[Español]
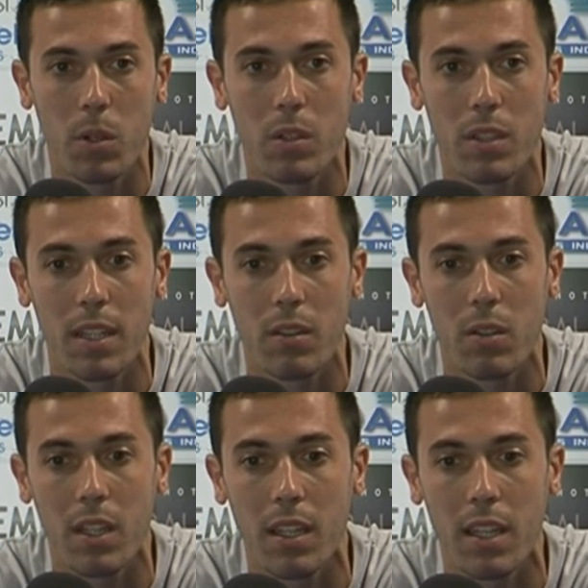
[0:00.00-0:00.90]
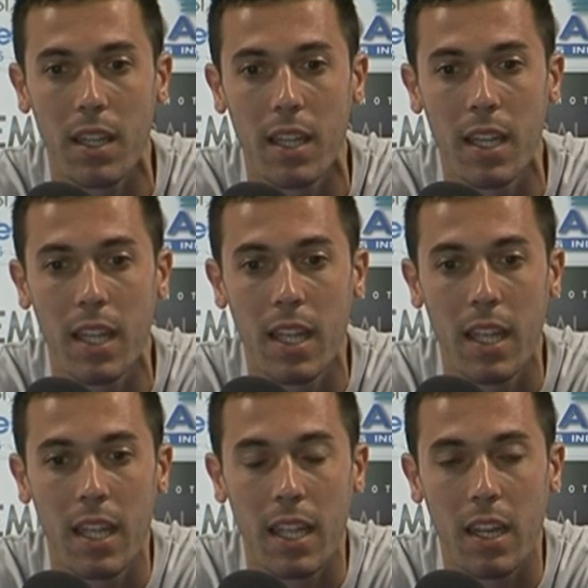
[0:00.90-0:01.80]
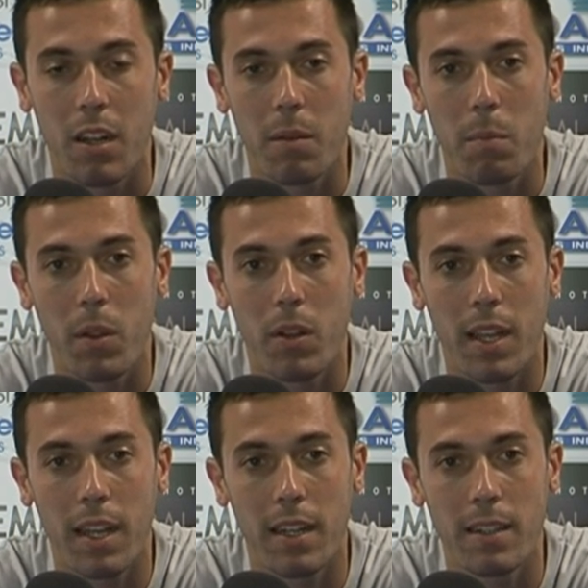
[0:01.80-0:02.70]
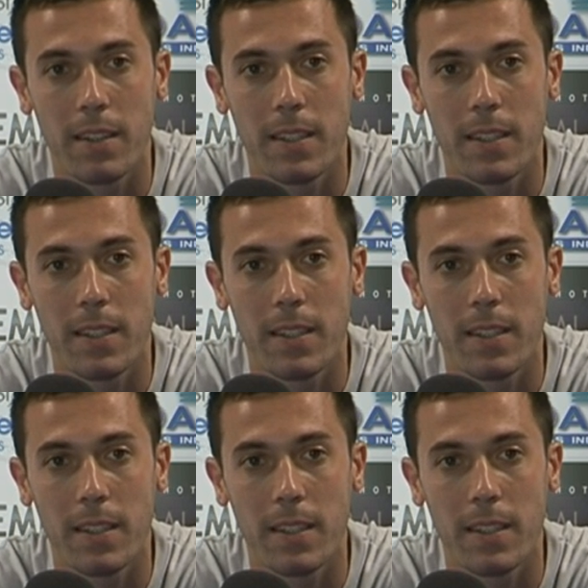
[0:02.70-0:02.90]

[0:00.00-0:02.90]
contento y, no me puedo quejar.